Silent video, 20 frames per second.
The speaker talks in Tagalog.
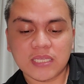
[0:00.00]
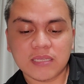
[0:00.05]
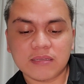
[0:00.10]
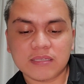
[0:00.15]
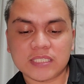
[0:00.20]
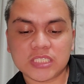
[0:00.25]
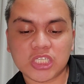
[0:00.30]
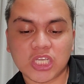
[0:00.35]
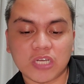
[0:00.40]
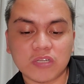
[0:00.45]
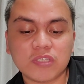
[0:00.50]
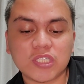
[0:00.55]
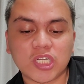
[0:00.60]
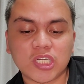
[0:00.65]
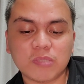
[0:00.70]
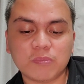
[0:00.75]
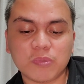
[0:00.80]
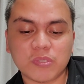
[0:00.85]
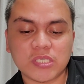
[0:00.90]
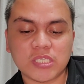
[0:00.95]
Shout
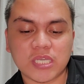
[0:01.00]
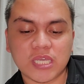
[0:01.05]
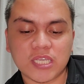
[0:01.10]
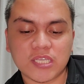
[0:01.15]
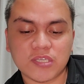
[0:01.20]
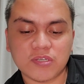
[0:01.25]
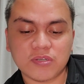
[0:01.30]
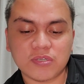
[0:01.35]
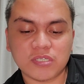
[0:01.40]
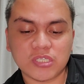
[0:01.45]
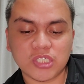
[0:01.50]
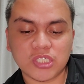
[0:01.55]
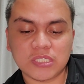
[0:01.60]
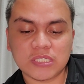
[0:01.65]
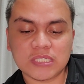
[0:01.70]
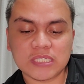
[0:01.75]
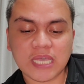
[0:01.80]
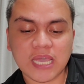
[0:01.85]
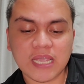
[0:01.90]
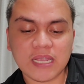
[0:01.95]
out po sa inyo, si
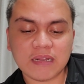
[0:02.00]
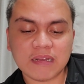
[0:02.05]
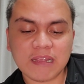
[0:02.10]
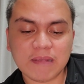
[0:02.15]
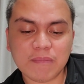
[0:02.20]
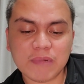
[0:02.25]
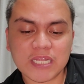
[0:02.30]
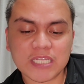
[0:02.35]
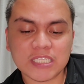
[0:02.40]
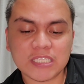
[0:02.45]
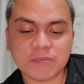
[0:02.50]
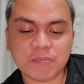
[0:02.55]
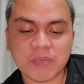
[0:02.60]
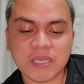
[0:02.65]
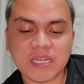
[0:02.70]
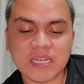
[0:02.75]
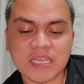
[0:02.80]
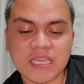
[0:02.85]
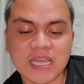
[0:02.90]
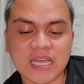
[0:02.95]
Cyrem
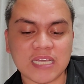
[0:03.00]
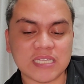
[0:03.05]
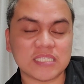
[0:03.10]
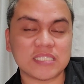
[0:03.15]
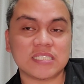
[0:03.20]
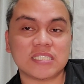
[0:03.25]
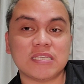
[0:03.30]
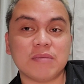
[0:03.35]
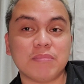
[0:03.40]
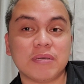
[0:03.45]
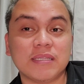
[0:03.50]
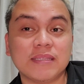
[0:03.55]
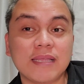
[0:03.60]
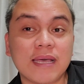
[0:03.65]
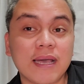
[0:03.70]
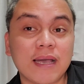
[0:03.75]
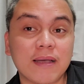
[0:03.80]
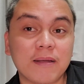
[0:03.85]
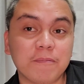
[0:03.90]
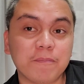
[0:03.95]
Laspinias, si
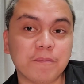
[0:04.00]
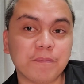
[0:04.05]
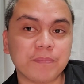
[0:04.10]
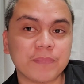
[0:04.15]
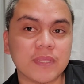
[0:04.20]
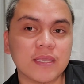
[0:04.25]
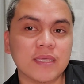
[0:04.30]
Madam.